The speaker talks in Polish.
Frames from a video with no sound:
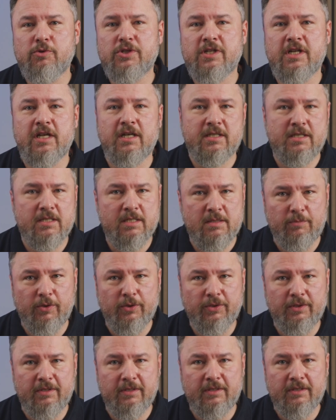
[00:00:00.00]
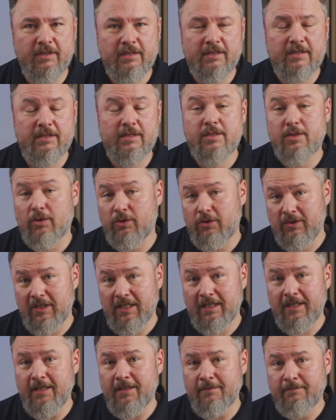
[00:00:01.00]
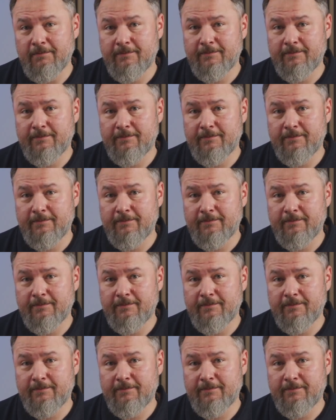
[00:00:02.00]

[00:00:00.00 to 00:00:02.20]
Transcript: można access pointy. Co to daje?